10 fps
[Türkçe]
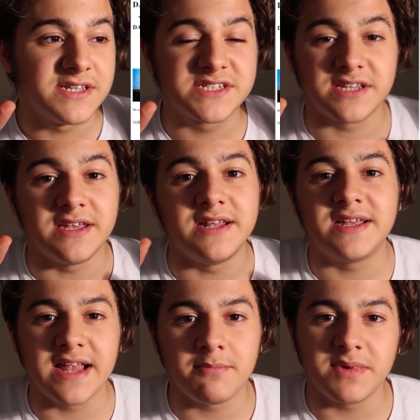hiç
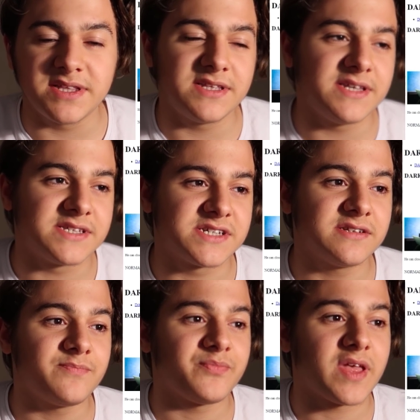ilgilenmediği
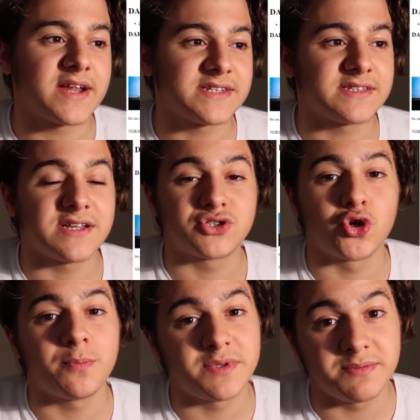için gerçekten
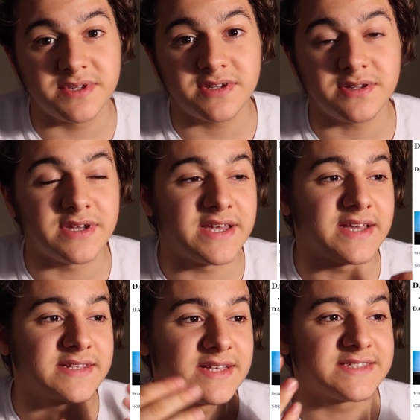çöp gibi
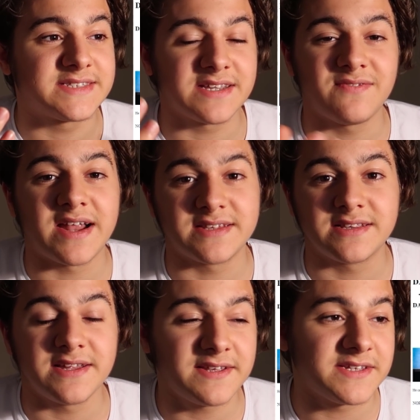e, destek
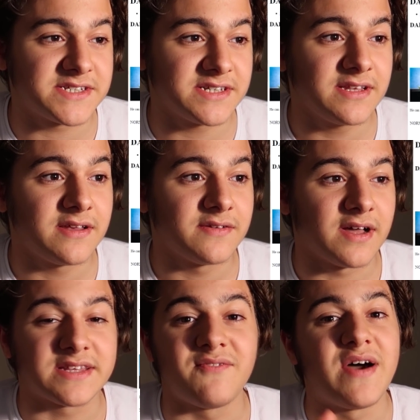verdikleri için
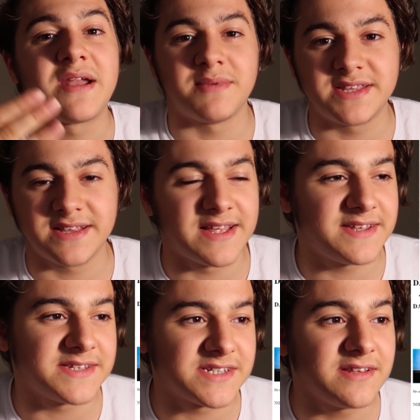Hatta
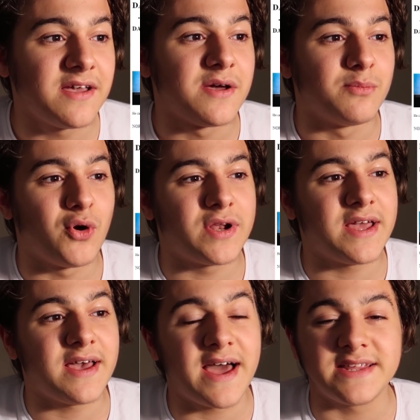vermedikleri için
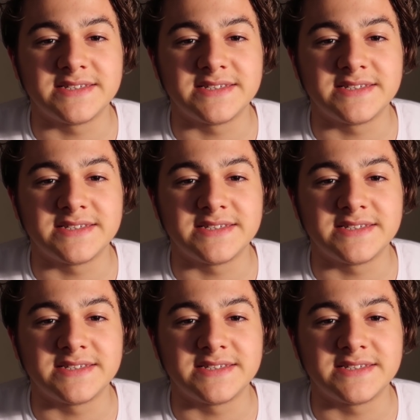böyle her